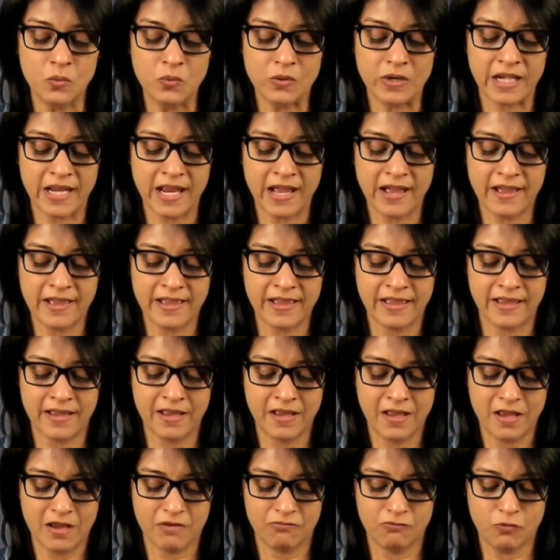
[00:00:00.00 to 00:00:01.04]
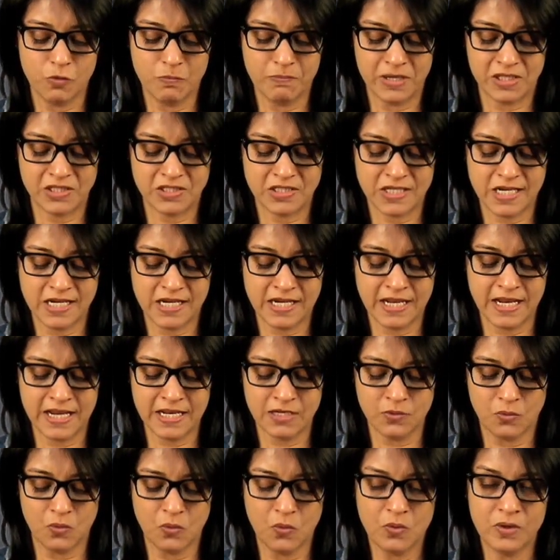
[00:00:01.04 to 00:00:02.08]
उंगलियाँ है वो बच्चे के
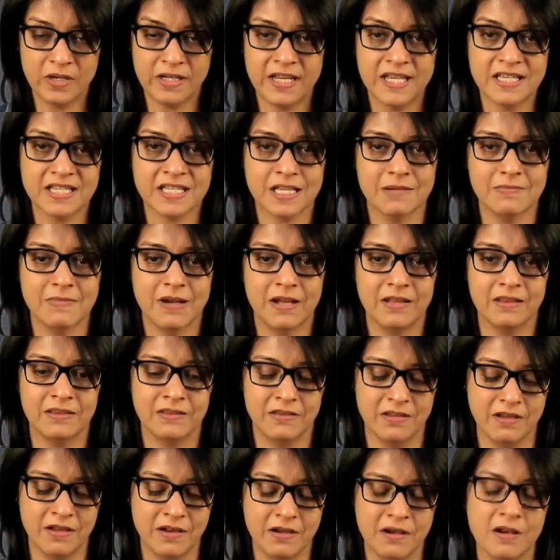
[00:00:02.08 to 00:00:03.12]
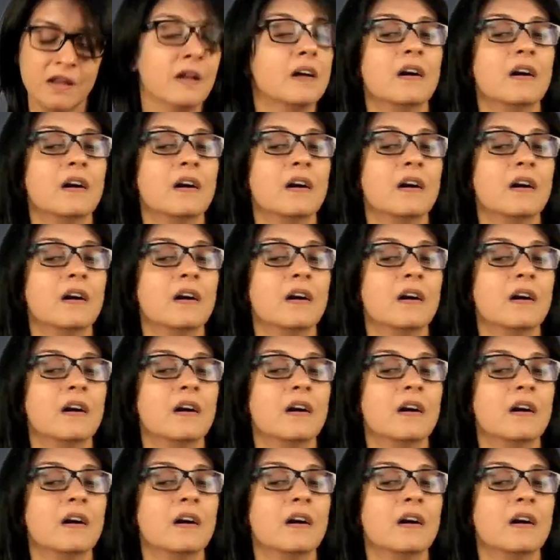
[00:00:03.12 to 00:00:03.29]
होठ के समांतर